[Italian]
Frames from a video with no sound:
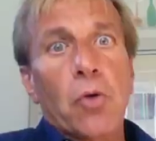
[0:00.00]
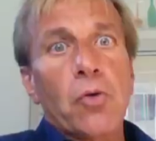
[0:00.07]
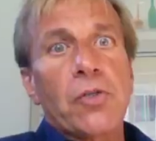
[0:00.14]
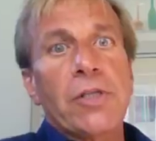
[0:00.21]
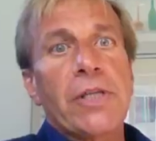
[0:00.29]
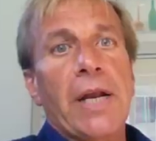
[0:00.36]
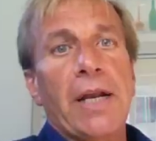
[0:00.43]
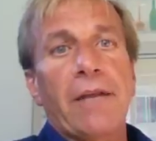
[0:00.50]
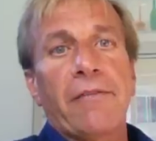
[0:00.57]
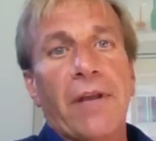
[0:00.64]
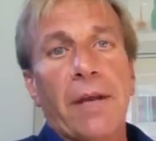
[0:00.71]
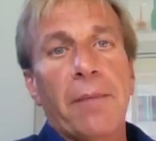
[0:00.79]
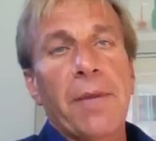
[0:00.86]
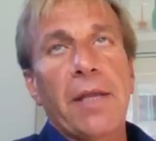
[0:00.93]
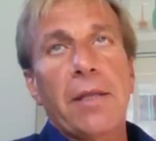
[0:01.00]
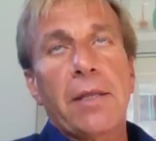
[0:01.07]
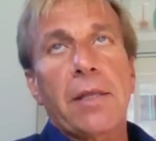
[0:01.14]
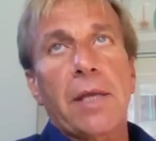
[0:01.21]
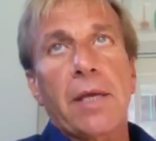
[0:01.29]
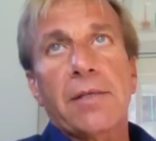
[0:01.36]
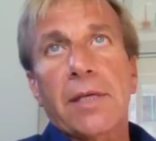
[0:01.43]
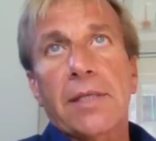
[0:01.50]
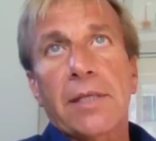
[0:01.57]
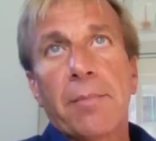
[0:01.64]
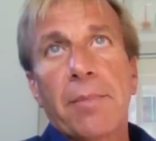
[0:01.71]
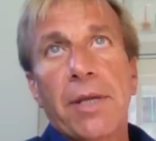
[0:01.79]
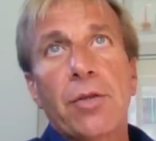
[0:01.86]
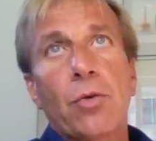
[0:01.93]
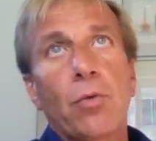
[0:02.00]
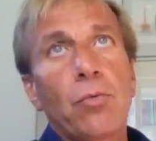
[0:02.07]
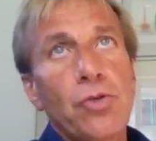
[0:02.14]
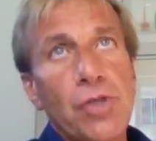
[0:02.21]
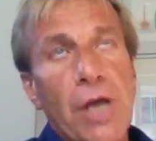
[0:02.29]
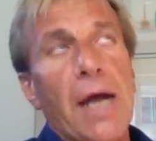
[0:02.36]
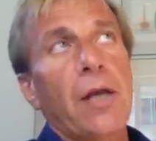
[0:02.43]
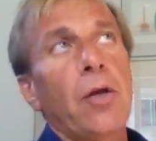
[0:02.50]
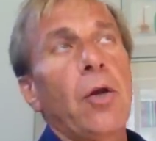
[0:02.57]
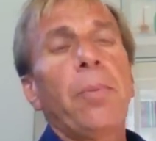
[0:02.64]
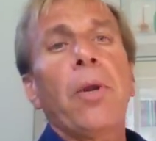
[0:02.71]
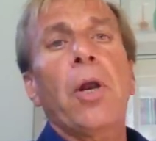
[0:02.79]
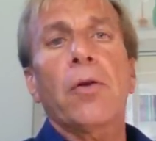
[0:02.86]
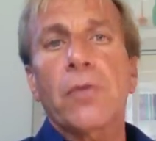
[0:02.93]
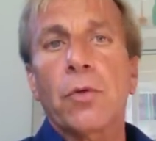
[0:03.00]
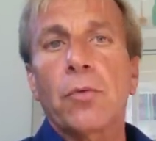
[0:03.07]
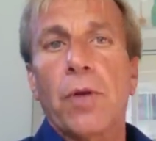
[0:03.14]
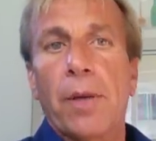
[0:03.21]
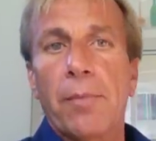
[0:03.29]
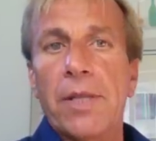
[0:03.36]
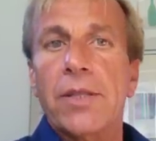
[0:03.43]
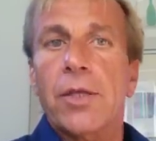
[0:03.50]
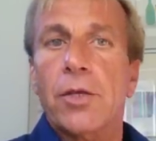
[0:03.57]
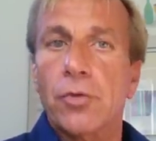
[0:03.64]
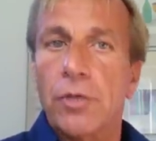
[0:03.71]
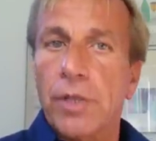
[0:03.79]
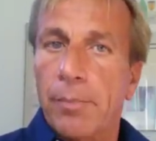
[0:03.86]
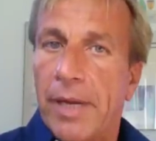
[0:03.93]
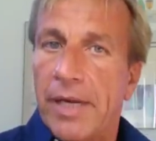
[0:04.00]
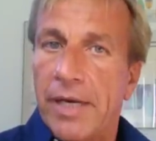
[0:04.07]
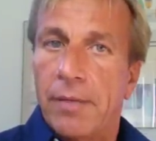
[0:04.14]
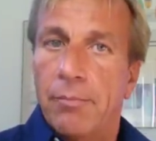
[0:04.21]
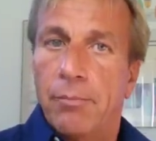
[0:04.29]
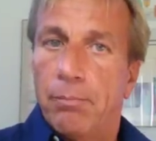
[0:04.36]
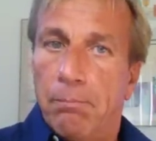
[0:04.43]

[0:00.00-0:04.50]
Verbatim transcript: considerare veramente esattamente un giallo, però sicuramente c'è una ben,